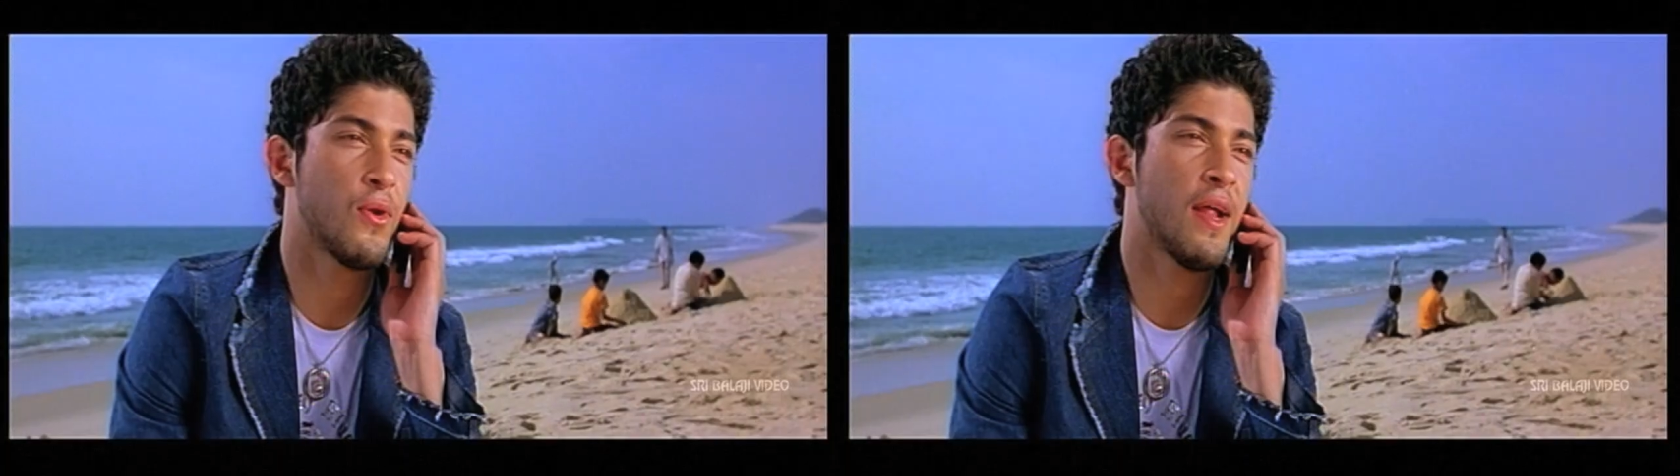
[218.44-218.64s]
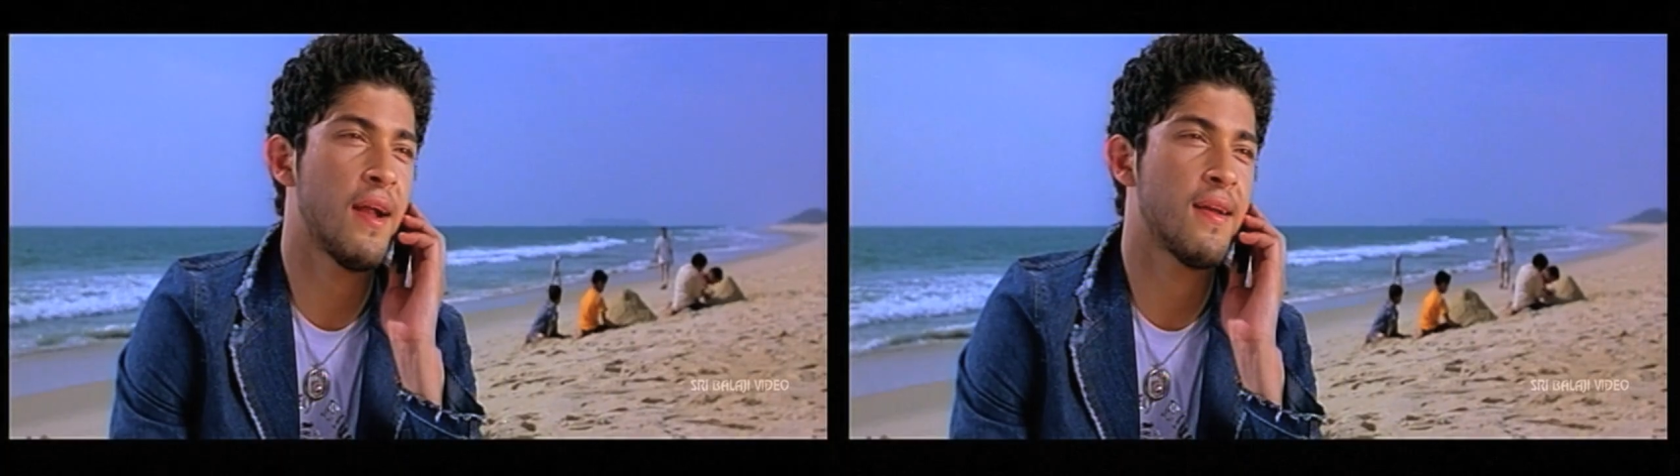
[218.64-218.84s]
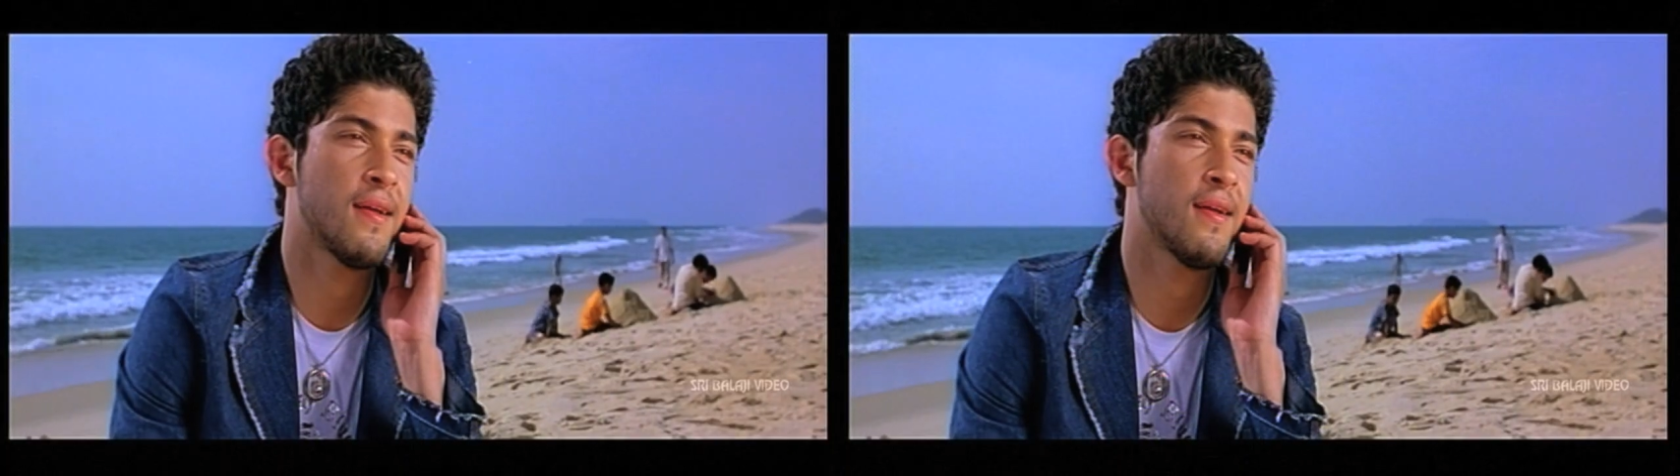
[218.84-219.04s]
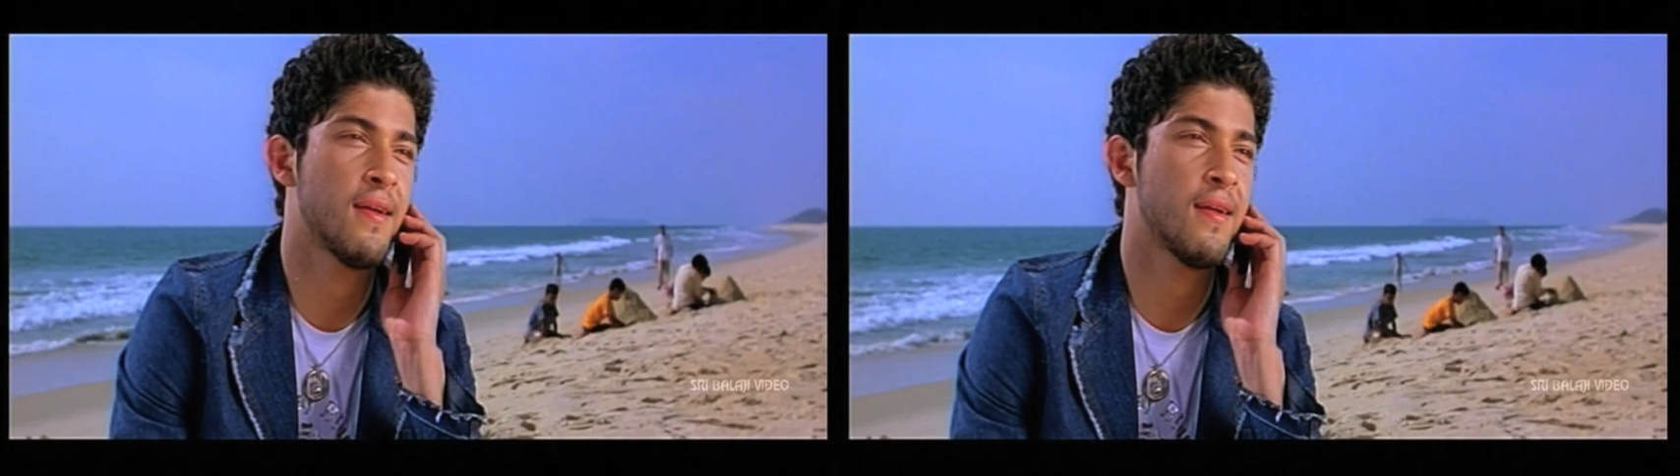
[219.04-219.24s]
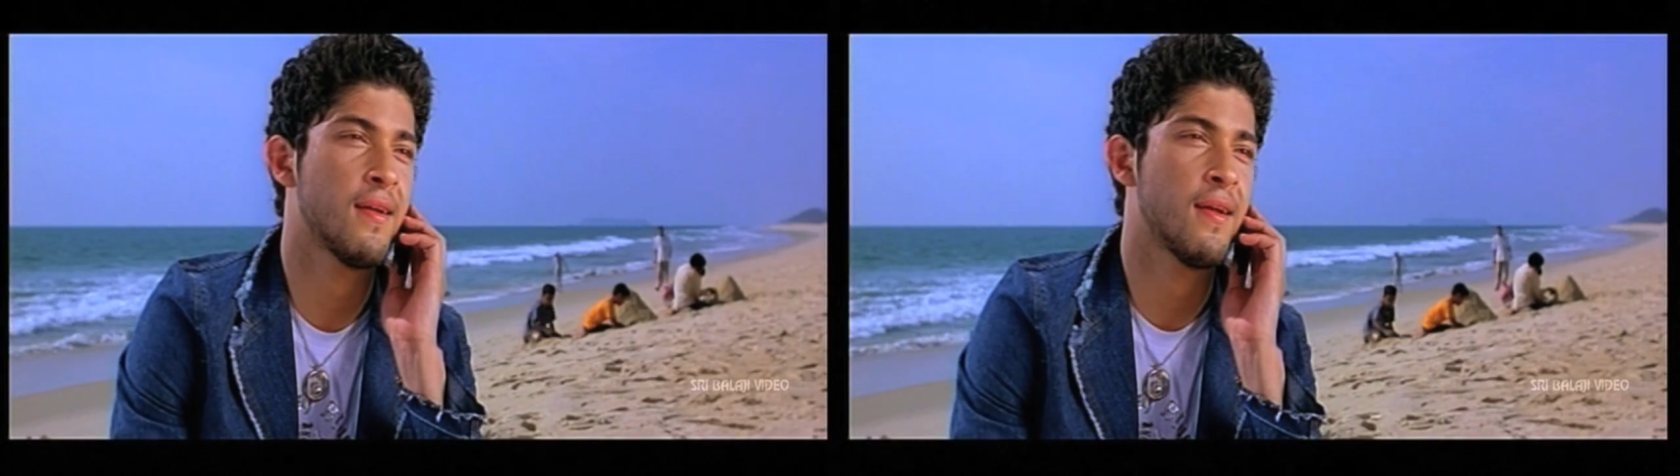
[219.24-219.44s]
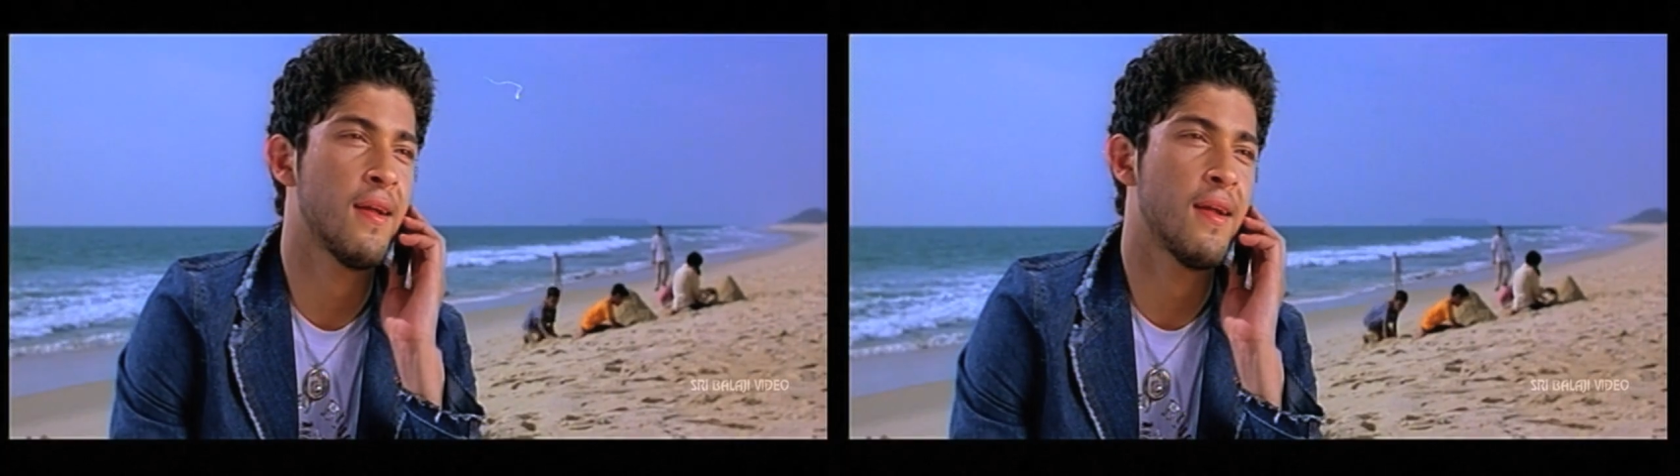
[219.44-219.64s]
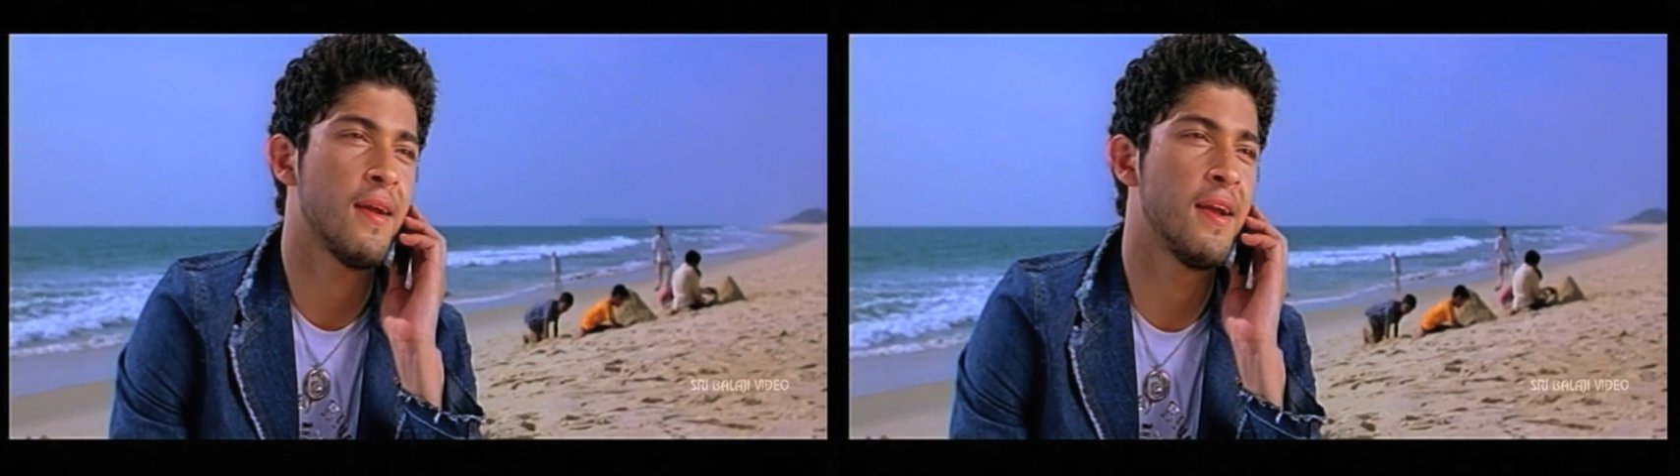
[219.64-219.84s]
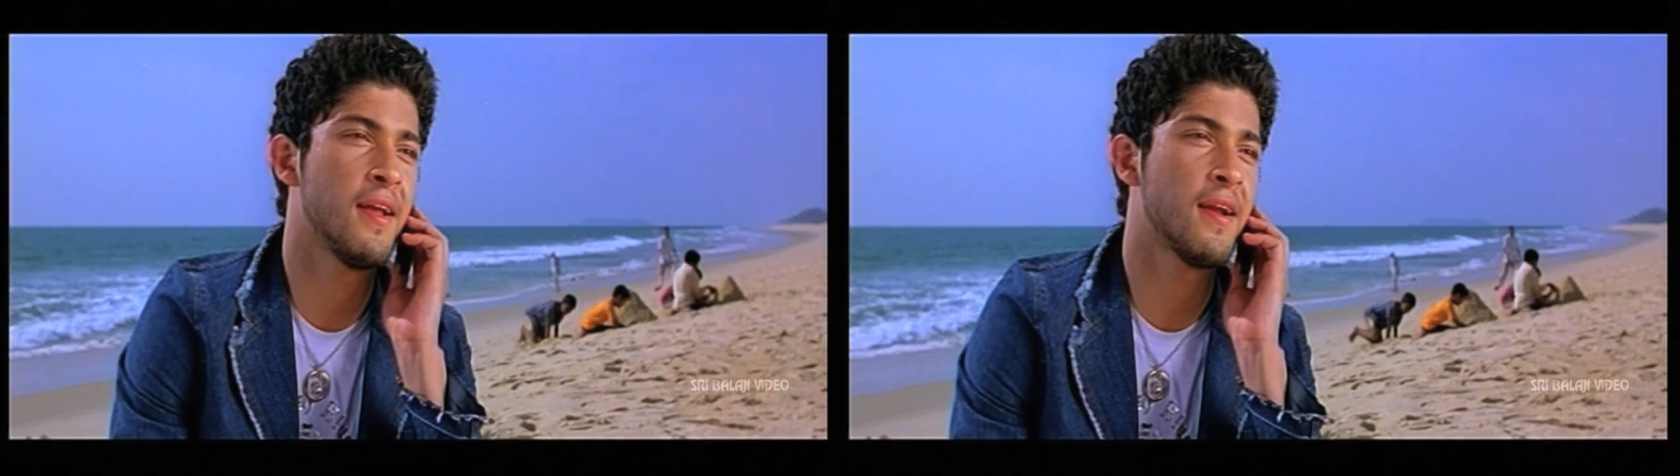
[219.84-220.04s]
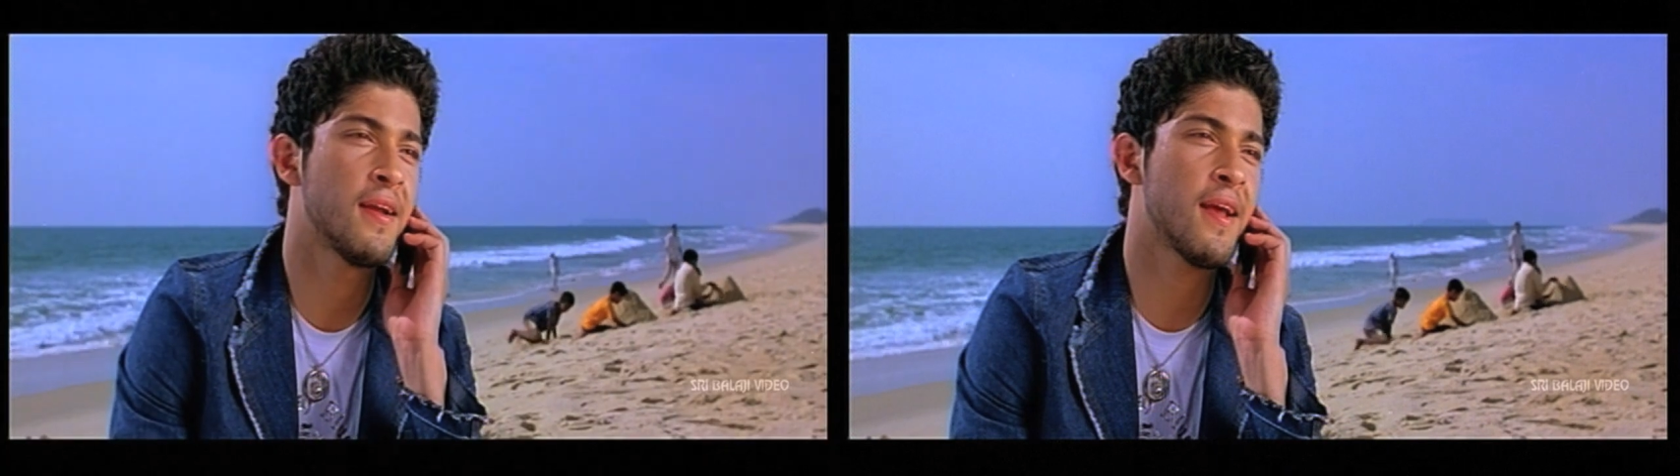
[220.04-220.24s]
డాడ్ ఇండియా